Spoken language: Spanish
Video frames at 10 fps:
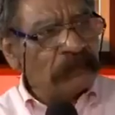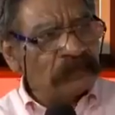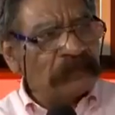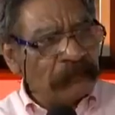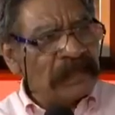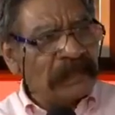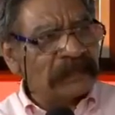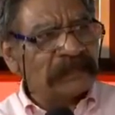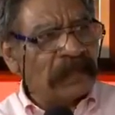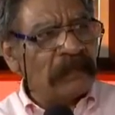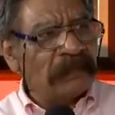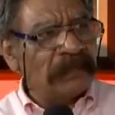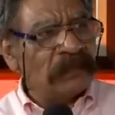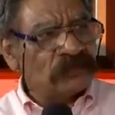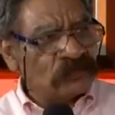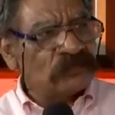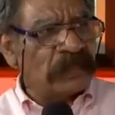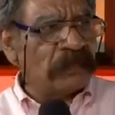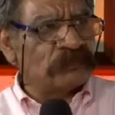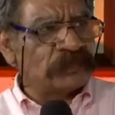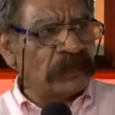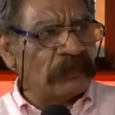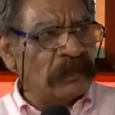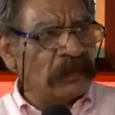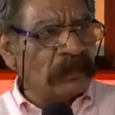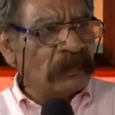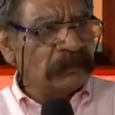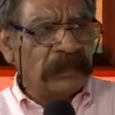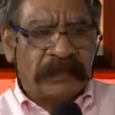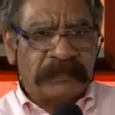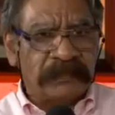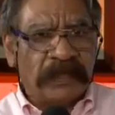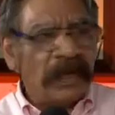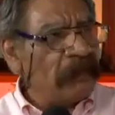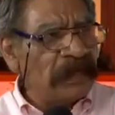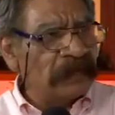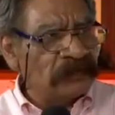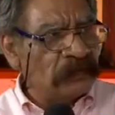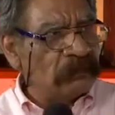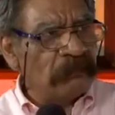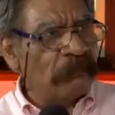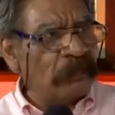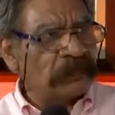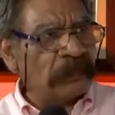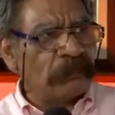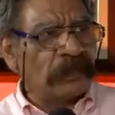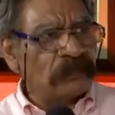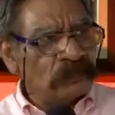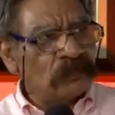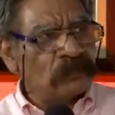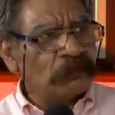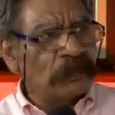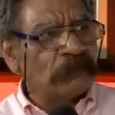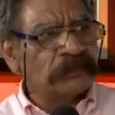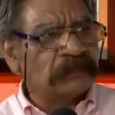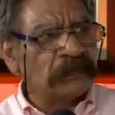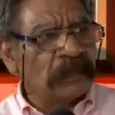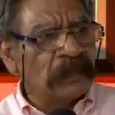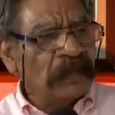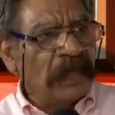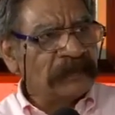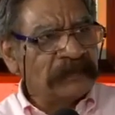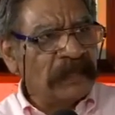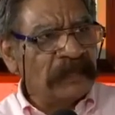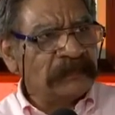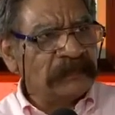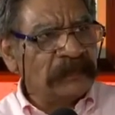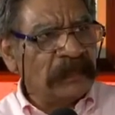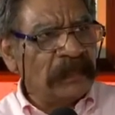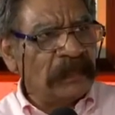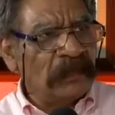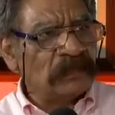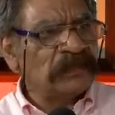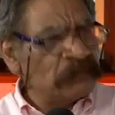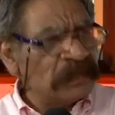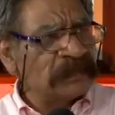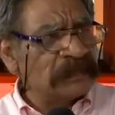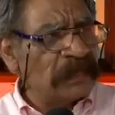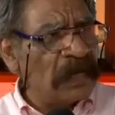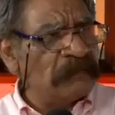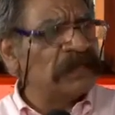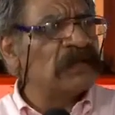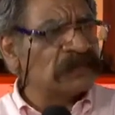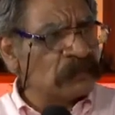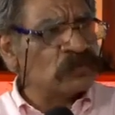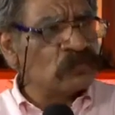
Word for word: también artesanalmente nosotros en el museo. O sea que si se acaba la edición no importa, porque nosotros los podemos hacer, este, los hacemos artesanalmente, los hacemos uno